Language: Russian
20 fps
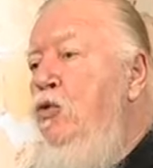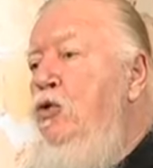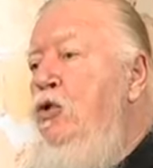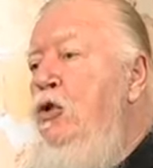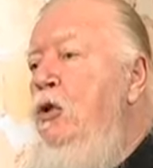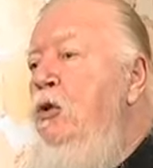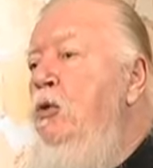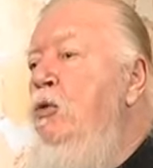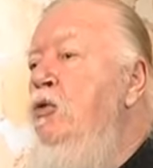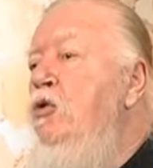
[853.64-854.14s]

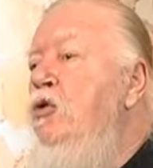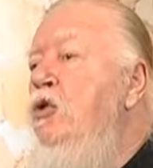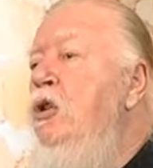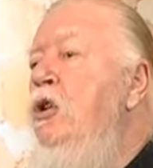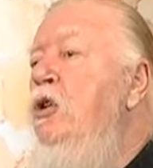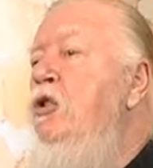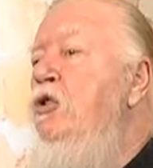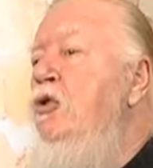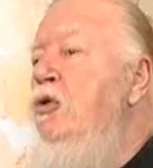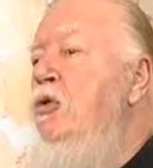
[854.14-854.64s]
Мужчину и
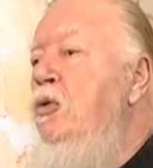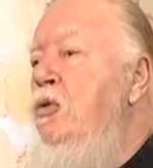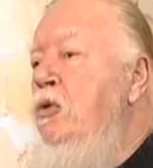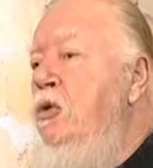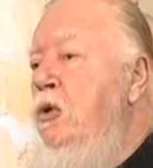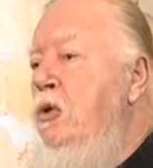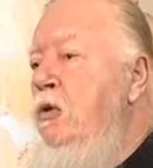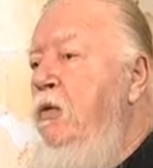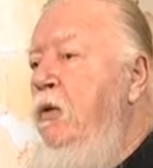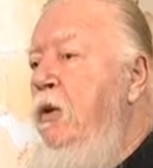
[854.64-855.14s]
женщину
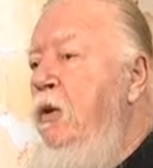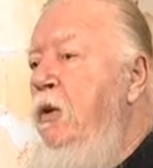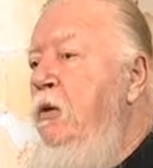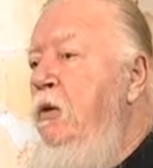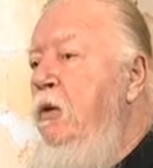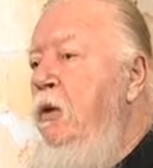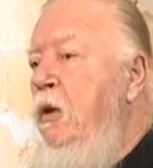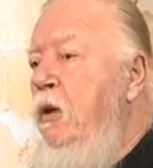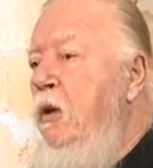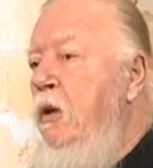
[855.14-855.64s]

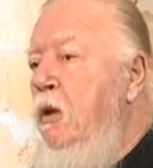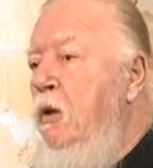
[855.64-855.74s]
сотворил